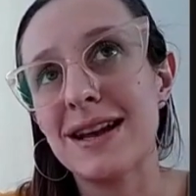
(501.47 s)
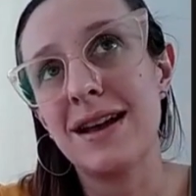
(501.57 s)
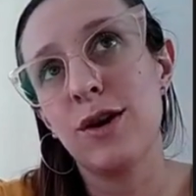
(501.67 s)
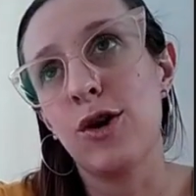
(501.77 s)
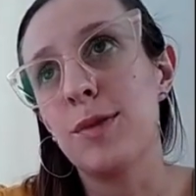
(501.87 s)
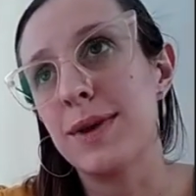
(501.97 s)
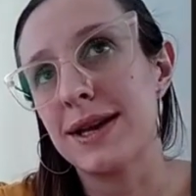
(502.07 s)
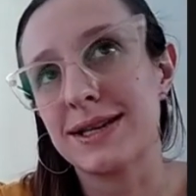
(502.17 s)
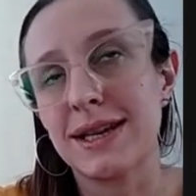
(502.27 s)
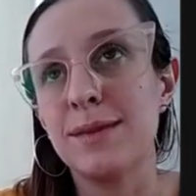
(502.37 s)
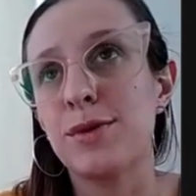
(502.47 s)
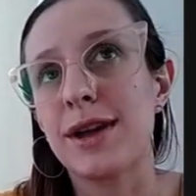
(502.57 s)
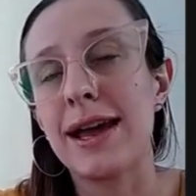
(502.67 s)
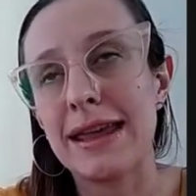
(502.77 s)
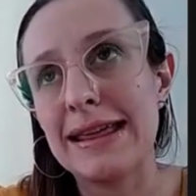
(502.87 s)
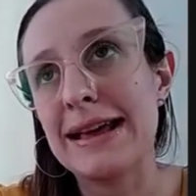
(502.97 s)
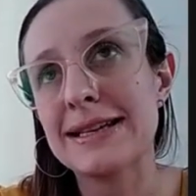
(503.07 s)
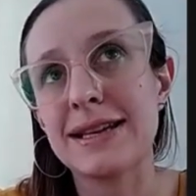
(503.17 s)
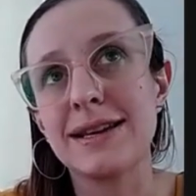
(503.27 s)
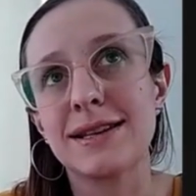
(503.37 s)
a los golpes así por
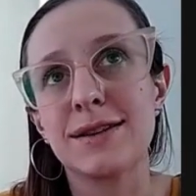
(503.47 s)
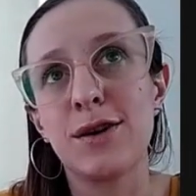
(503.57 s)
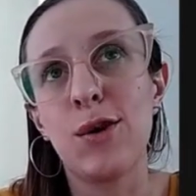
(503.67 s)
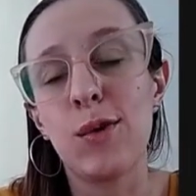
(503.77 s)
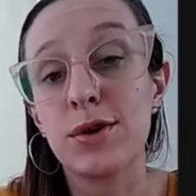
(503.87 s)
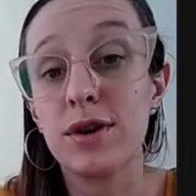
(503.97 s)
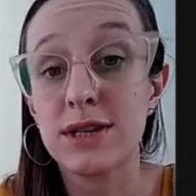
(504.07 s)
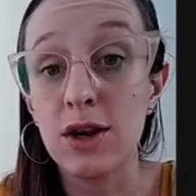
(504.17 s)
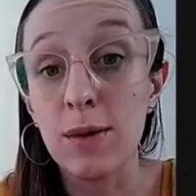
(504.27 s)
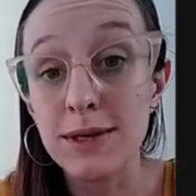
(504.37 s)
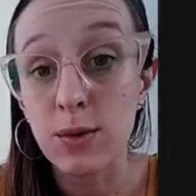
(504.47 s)
caídas es entre los cuatro y los cinco meses